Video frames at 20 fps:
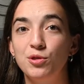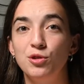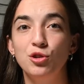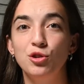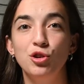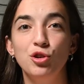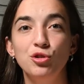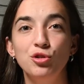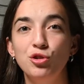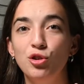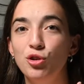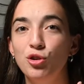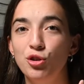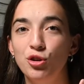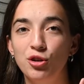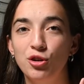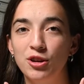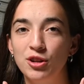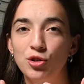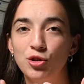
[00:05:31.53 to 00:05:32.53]
no todo
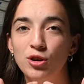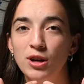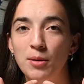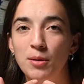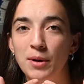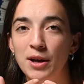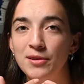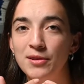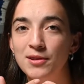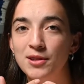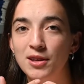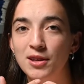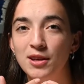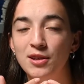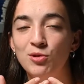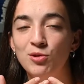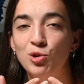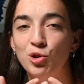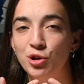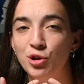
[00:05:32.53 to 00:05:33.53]
lo que toca Musk
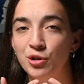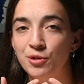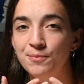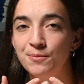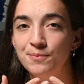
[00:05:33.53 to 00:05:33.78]
es oro.